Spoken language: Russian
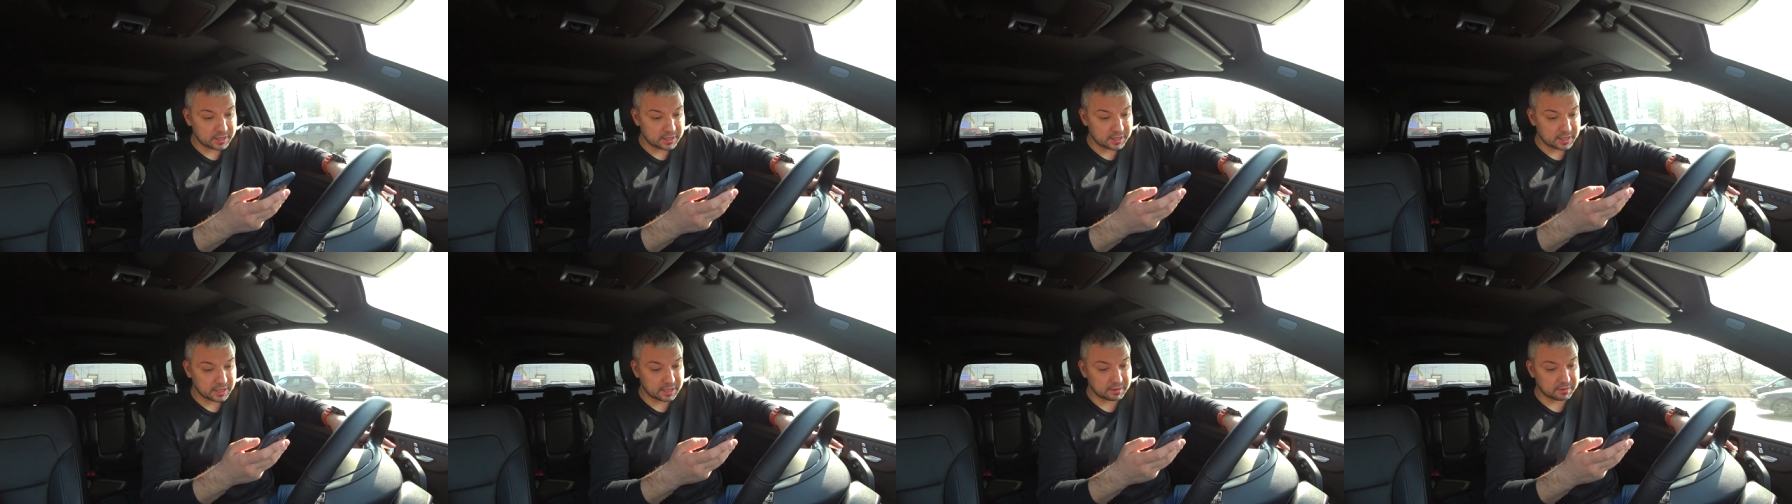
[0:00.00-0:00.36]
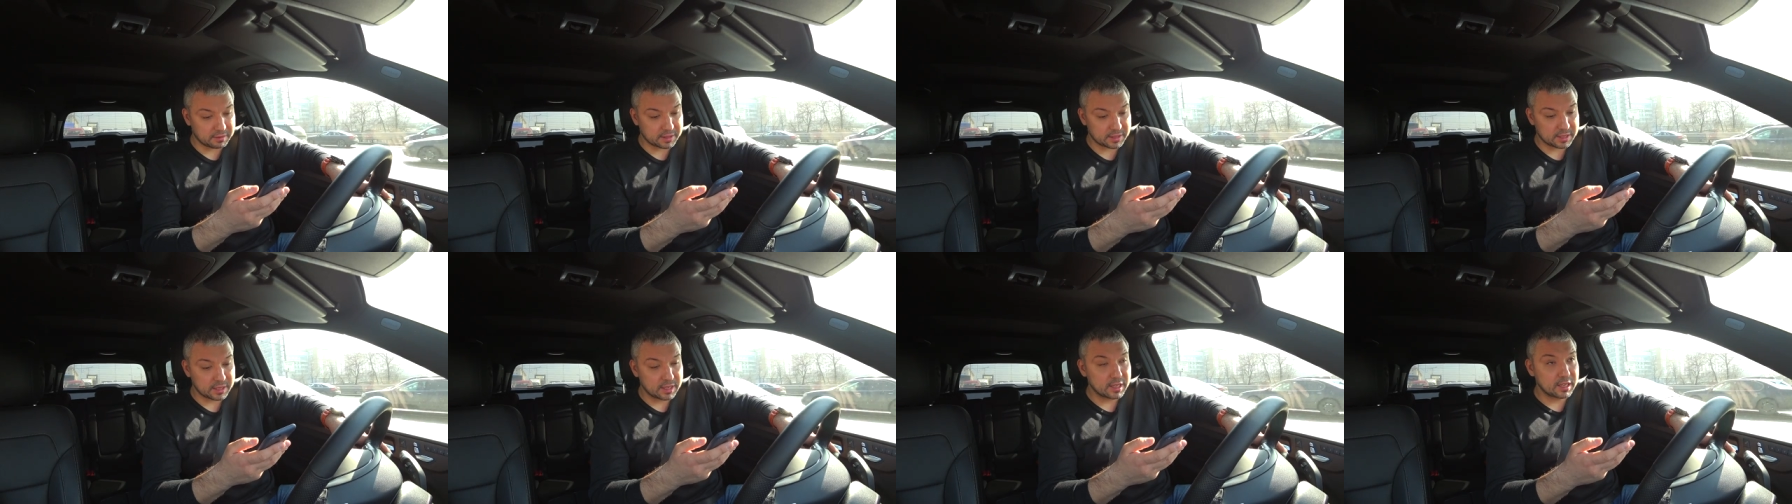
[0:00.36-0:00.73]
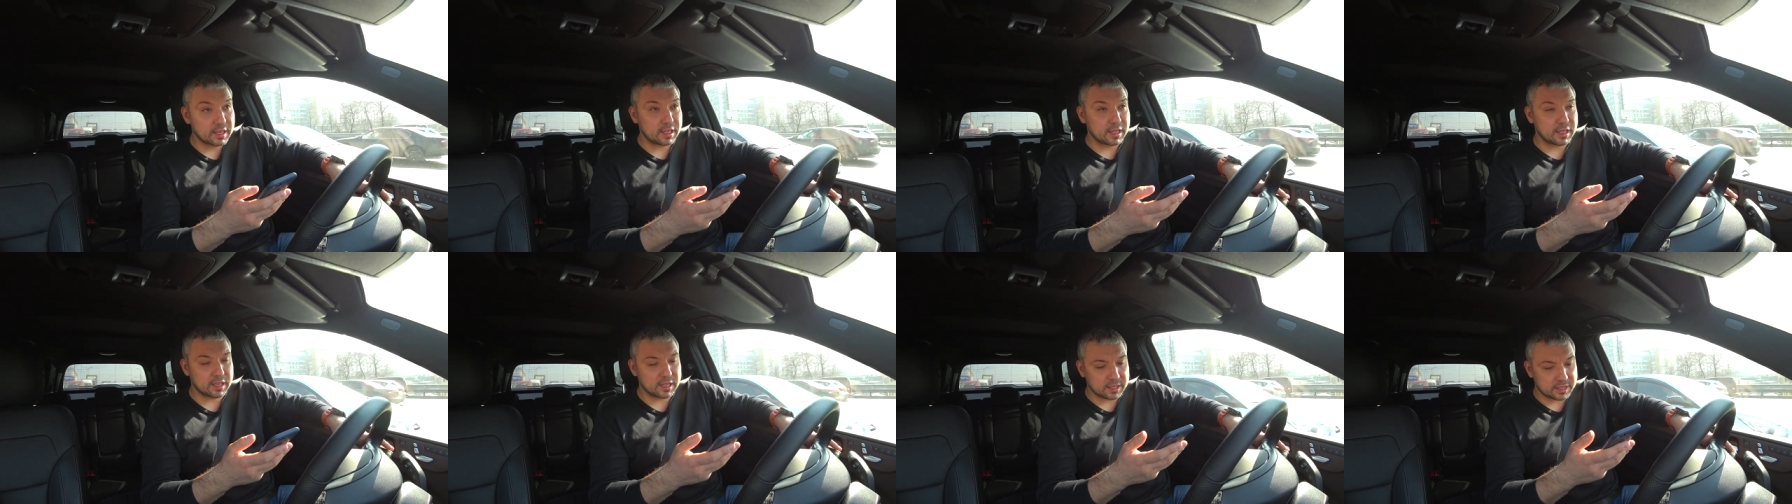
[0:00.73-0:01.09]
сервис
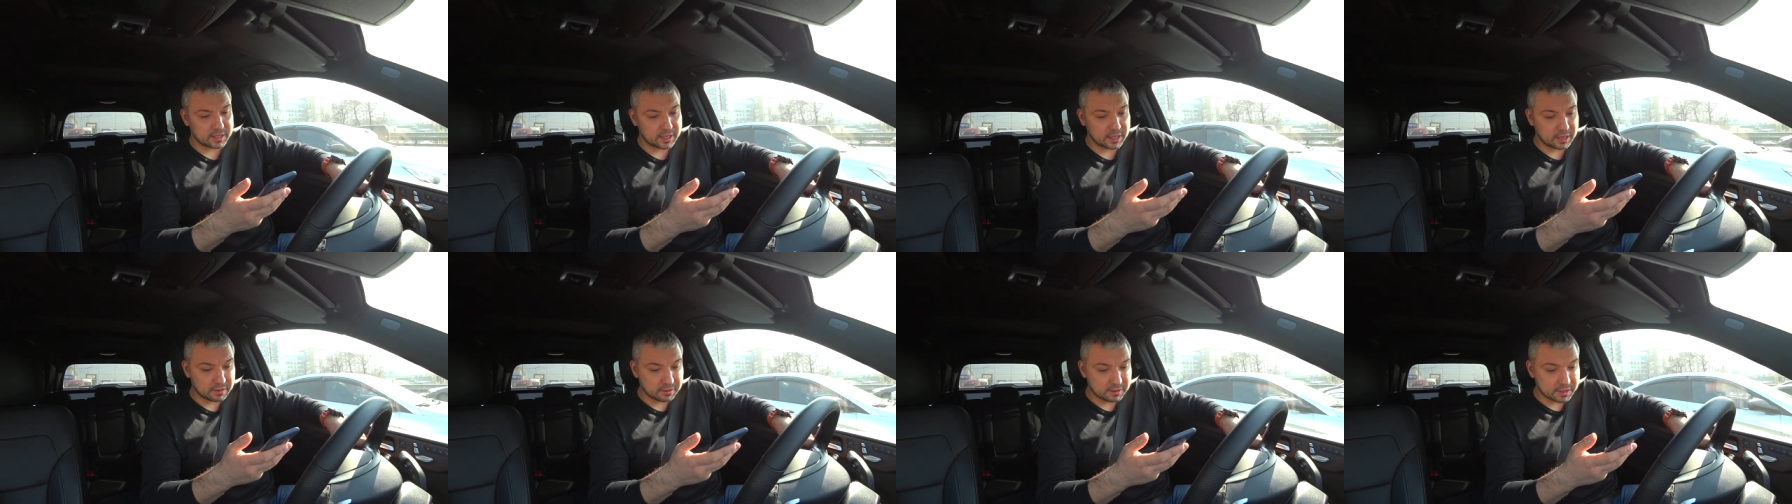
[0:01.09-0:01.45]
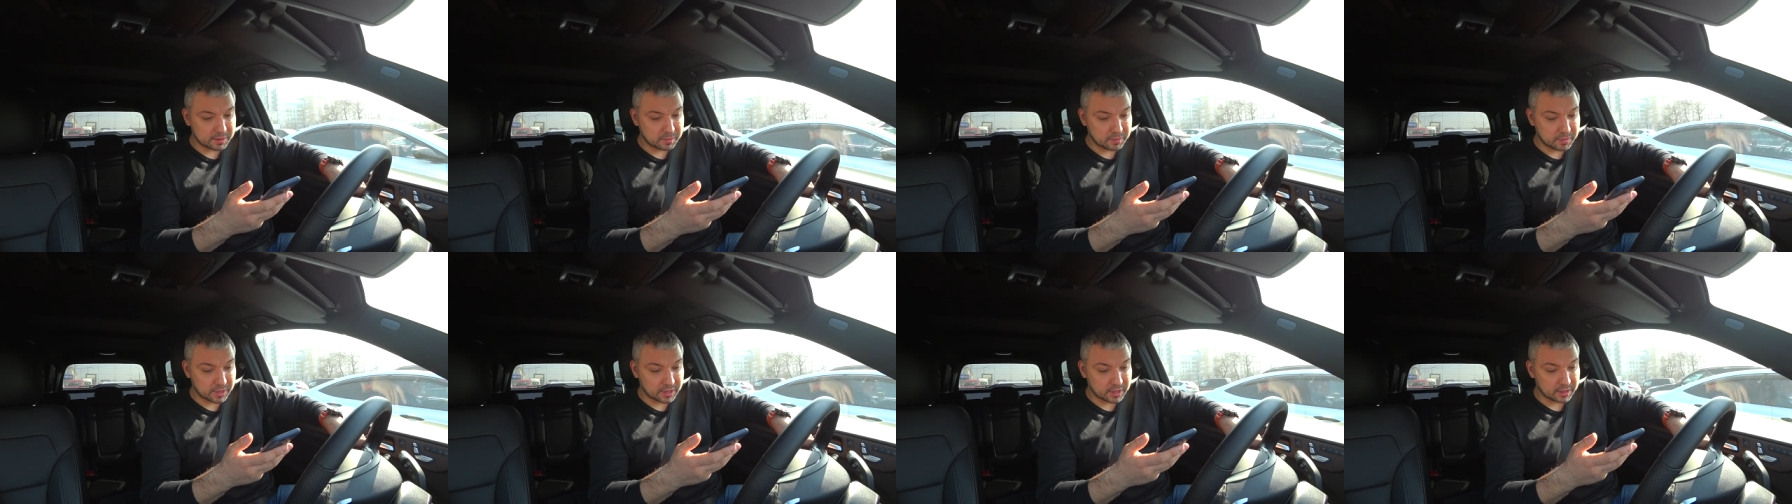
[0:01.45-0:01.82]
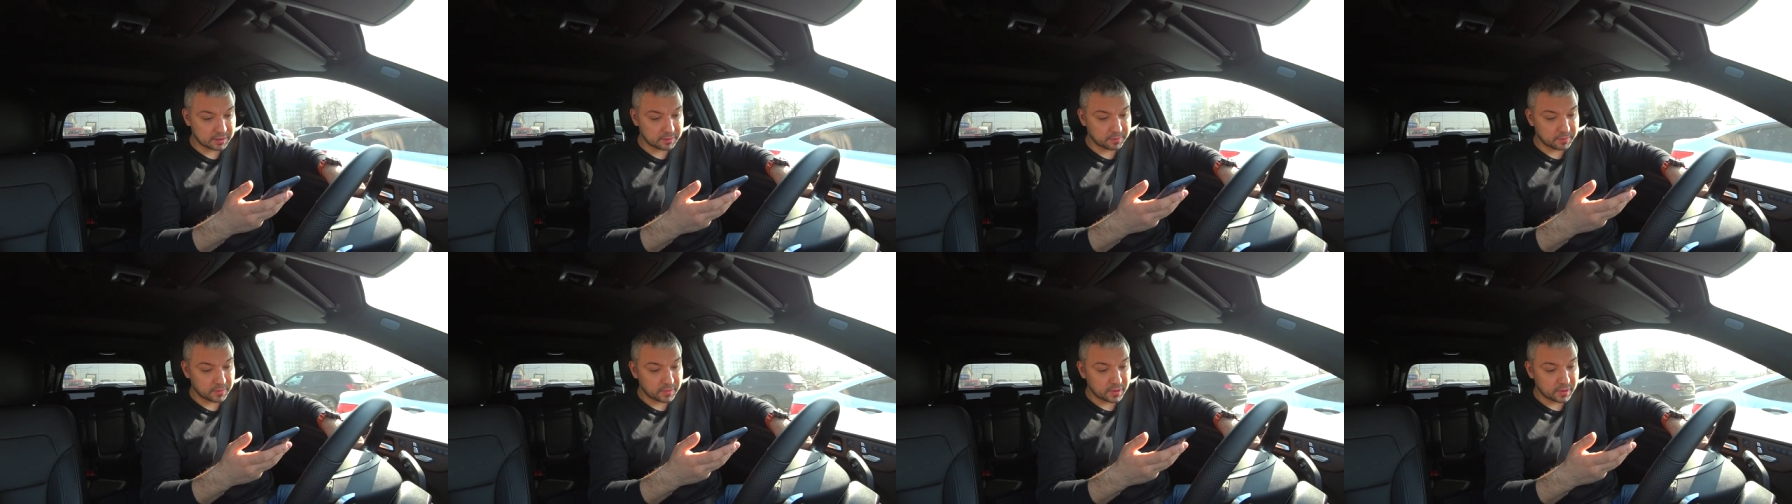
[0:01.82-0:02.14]
или сервисмены.